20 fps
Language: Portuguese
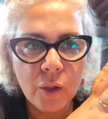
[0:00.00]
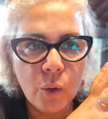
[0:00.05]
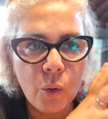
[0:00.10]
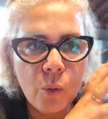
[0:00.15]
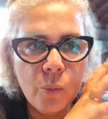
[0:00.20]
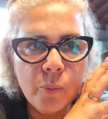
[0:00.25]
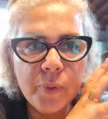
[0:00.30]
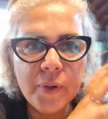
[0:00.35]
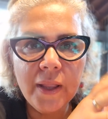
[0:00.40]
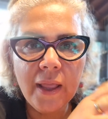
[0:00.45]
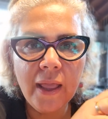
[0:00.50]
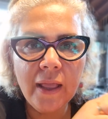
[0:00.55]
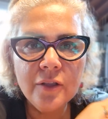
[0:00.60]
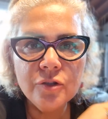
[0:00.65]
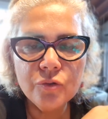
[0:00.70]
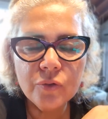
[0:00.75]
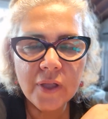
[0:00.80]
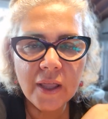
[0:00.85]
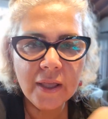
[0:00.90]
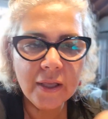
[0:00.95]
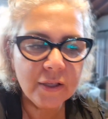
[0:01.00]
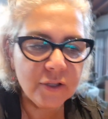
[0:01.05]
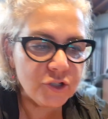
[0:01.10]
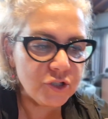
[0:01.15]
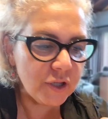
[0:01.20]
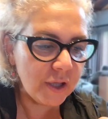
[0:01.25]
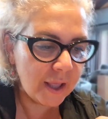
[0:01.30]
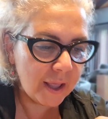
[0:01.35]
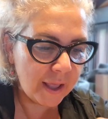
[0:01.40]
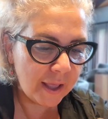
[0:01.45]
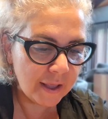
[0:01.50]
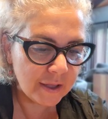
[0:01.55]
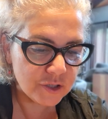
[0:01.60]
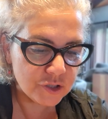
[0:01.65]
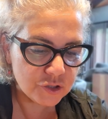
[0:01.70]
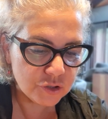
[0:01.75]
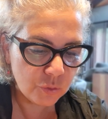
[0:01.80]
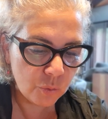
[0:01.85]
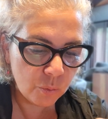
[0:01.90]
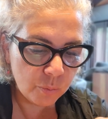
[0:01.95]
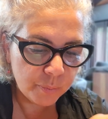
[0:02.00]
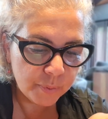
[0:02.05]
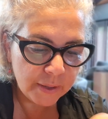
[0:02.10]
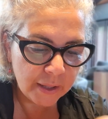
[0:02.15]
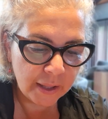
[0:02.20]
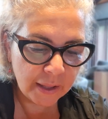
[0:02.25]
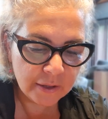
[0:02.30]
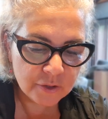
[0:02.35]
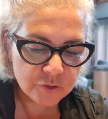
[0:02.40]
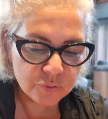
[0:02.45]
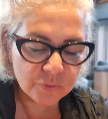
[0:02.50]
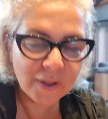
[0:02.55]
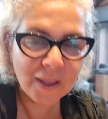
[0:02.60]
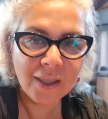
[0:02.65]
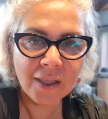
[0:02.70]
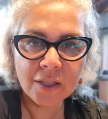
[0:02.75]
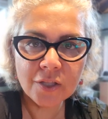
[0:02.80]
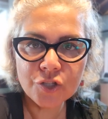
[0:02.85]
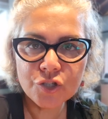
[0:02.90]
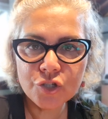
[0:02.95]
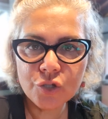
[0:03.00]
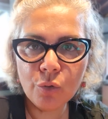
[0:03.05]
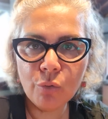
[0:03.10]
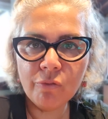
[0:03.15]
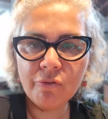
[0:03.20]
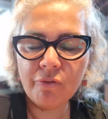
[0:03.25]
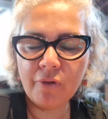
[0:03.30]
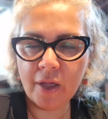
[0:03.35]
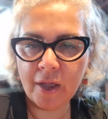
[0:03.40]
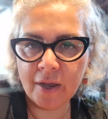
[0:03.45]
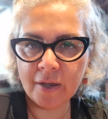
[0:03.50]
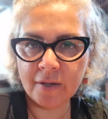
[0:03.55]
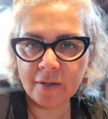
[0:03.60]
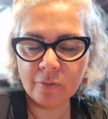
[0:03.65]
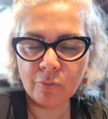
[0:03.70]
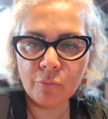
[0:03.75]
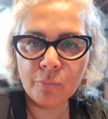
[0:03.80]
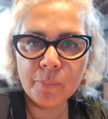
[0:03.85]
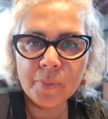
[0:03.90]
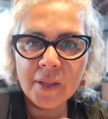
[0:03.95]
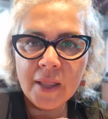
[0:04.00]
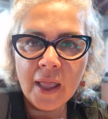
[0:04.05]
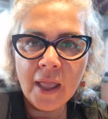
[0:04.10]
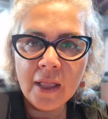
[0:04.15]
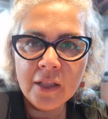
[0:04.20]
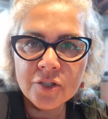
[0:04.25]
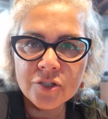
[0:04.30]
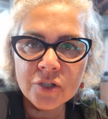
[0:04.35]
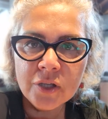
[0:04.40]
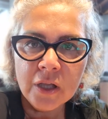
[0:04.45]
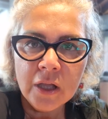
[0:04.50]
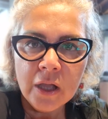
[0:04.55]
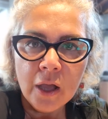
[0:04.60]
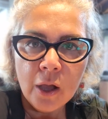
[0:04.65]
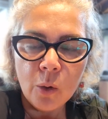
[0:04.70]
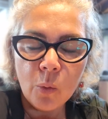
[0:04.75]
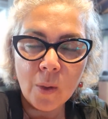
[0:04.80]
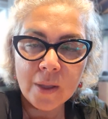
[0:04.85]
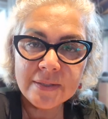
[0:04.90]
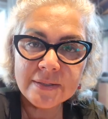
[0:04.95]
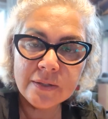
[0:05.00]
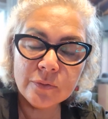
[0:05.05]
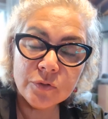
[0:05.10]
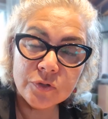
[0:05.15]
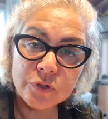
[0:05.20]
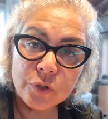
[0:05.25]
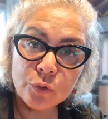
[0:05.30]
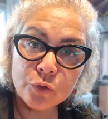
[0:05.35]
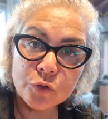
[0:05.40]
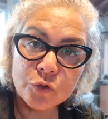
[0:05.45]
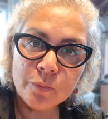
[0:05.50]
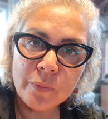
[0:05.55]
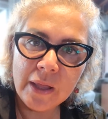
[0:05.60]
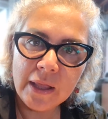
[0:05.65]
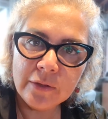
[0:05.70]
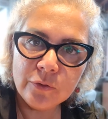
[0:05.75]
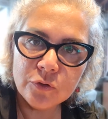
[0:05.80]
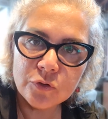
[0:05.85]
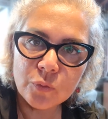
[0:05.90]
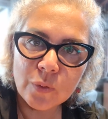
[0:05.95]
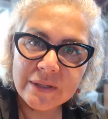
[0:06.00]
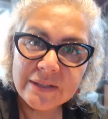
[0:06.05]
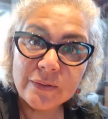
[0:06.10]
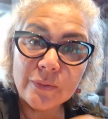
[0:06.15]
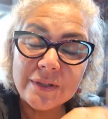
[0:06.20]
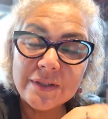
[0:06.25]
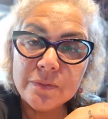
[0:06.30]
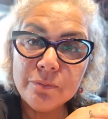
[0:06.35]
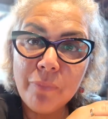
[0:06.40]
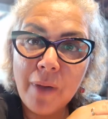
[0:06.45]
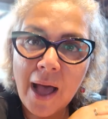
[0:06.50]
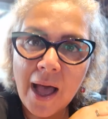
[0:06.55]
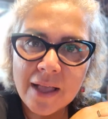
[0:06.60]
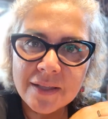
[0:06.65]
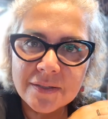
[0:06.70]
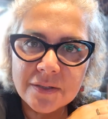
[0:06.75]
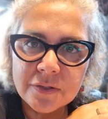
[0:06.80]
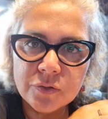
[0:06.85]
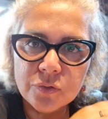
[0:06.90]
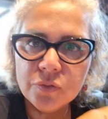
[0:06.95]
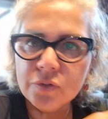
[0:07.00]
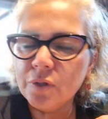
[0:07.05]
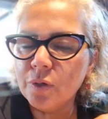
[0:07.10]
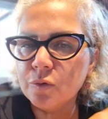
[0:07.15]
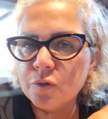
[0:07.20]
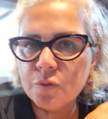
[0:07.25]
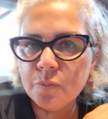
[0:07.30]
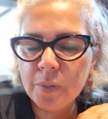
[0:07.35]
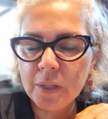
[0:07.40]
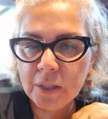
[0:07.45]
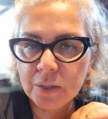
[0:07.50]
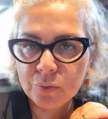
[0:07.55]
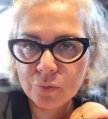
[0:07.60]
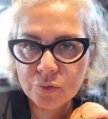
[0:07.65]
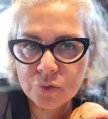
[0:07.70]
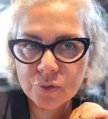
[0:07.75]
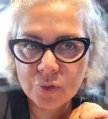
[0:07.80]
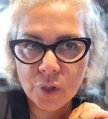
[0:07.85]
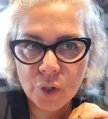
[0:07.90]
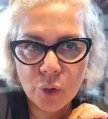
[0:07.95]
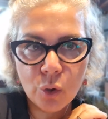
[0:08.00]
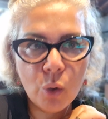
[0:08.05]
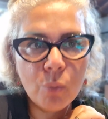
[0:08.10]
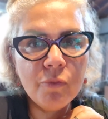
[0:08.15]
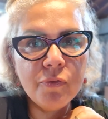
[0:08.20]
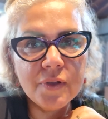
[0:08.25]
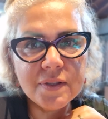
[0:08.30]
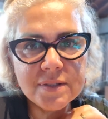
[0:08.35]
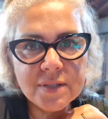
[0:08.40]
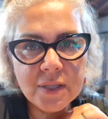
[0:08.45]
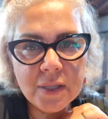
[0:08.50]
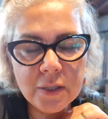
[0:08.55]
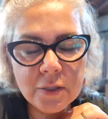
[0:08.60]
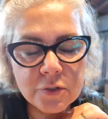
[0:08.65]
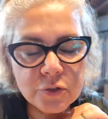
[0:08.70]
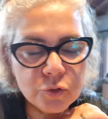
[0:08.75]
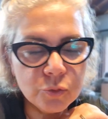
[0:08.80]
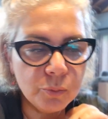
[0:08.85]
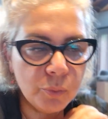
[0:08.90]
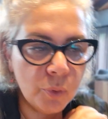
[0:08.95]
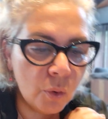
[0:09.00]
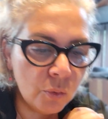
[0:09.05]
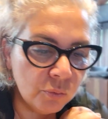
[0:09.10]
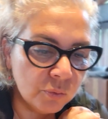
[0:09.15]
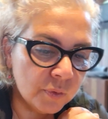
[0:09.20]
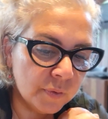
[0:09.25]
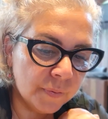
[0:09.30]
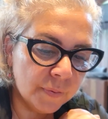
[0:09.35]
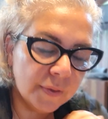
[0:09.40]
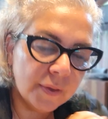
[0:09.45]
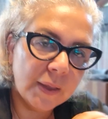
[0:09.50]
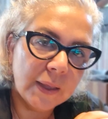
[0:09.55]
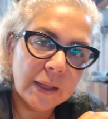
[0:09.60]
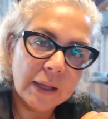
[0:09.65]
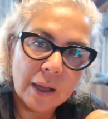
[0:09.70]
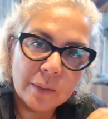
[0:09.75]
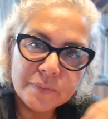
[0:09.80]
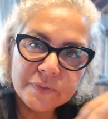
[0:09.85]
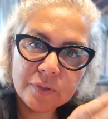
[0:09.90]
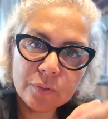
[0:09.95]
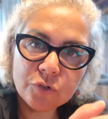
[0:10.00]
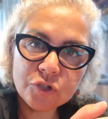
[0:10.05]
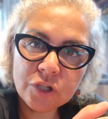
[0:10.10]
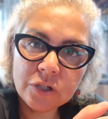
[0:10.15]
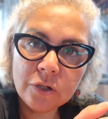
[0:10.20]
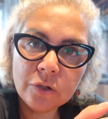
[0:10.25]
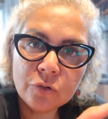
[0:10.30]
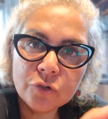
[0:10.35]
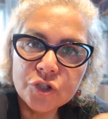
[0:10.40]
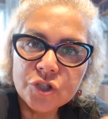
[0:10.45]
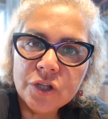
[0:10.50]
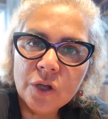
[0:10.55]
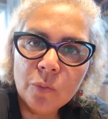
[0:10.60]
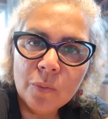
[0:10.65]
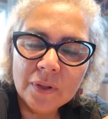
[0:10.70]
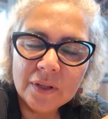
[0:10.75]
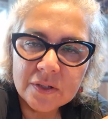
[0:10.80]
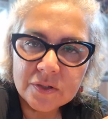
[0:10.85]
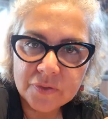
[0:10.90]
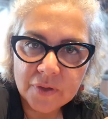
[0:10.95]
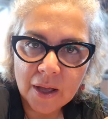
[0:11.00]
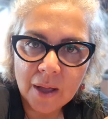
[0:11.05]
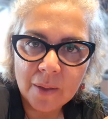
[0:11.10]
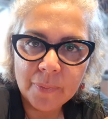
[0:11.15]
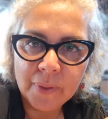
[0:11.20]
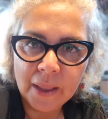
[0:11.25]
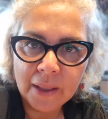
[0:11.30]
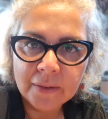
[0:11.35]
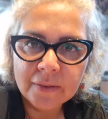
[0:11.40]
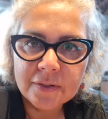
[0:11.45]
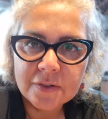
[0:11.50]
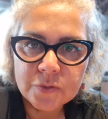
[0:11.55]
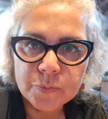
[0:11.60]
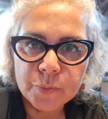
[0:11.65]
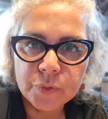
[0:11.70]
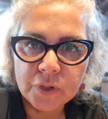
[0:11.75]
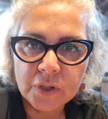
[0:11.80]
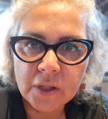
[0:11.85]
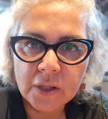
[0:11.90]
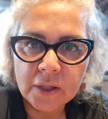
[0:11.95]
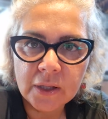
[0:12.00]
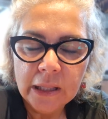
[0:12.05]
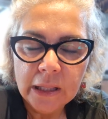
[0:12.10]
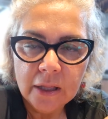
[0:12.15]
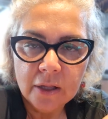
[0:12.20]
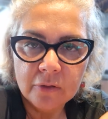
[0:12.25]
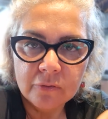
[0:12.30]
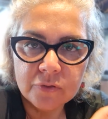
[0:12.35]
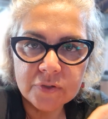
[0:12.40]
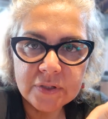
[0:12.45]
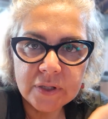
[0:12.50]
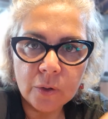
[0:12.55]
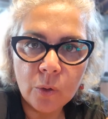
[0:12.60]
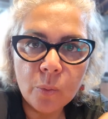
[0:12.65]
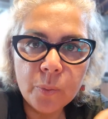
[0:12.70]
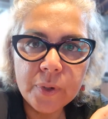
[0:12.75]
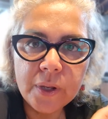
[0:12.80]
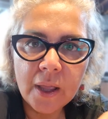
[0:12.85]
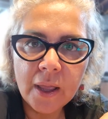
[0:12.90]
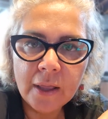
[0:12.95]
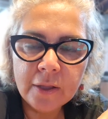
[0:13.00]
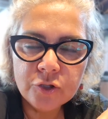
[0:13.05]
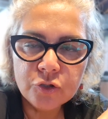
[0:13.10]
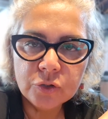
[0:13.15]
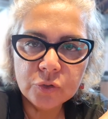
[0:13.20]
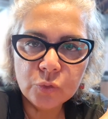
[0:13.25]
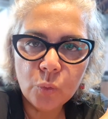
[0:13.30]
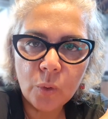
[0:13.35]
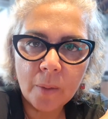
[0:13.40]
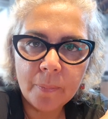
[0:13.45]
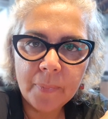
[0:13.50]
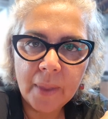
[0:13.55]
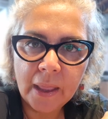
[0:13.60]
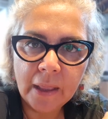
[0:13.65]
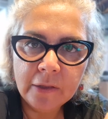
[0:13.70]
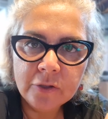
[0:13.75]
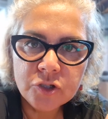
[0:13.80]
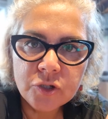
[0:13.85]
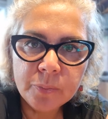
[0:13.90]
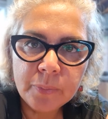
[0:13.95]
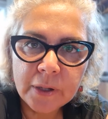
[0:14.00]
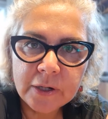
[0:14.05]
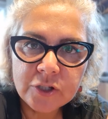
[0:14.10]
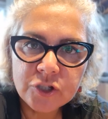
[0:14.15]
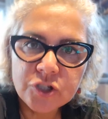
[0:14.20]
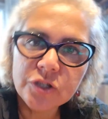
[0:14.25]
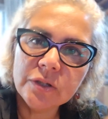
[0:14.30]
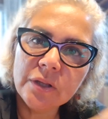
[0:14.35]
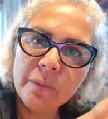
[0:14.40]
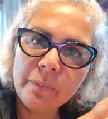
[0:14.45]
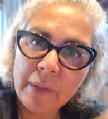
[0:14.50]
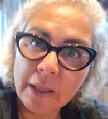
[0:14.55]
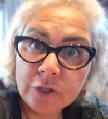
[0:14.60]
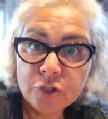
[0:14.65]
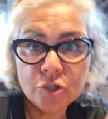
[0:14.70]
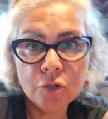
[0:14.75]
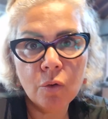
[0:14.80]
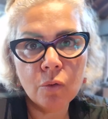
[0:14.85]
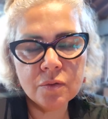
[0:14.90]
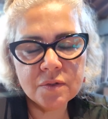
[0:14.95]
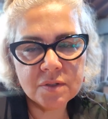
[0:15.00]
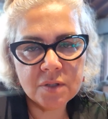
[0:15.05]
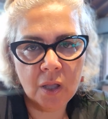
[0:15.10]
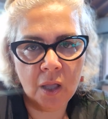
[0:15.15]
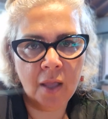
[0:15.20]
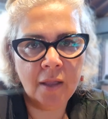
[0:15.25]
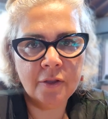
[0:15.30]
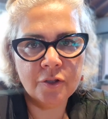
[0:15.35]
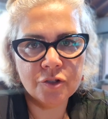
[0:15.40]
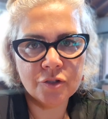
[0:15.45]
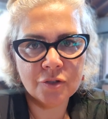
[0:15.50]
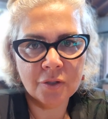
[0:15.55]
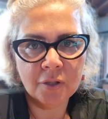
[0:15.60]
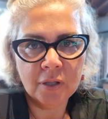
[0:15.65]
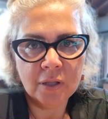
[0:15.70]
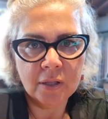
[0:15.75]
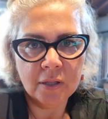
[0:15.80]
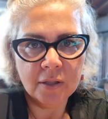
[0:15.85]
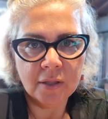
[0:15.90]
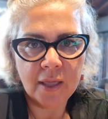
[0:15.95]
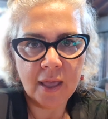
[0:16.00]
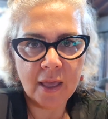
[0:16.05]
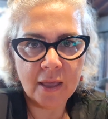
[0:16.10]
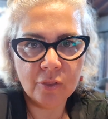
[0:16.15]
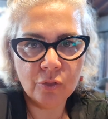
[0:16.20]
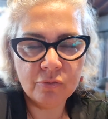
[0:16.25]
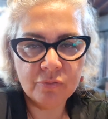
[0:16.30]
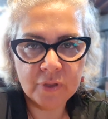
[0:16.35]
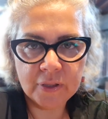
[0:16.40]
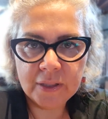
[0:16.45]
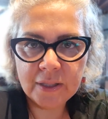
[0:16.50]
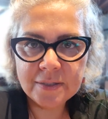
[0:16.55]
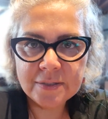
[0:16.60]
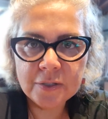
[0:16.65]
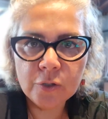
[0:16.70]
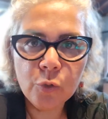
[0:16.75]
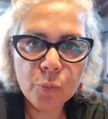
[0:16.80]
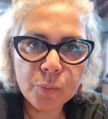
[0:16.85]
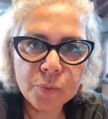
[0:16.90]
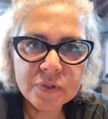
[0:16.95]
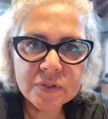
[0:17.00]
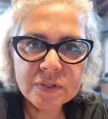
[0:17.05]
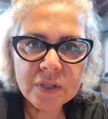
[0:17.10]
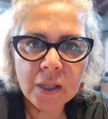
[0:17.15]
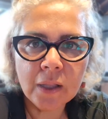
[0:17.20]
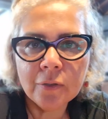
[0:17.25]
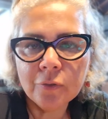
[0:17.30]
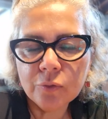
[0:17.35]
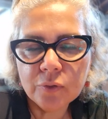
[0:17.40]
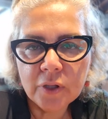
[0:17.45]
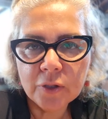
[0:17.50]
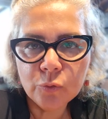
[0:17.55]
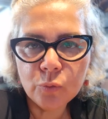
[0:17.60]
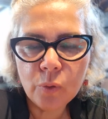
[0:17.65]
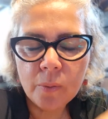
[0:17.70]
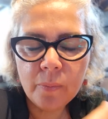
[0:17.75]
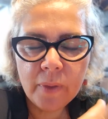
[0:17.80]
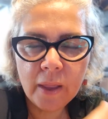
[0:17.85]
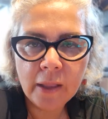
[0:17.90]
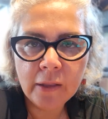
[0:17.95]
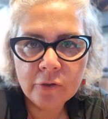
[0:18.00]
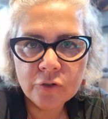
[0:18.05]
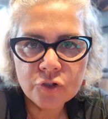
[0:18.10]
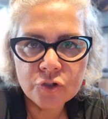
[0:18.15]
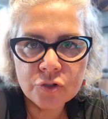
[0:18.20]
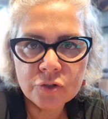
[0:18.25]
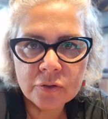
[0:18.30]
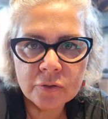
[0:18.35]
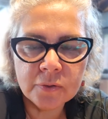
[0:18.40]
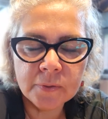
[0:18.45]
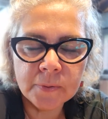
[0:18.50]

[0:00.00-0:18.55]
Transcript: Compreende o que, que te rege, compreende o que, que te governa, compreende quais são os teus medos, quais são as bases dos teus medos. Como fazer isso? Bom, Psicogenealogia é uma das ferramentas, porque você compreende a tua mente a partir da mente inconsciente, que é 95% da tua mente.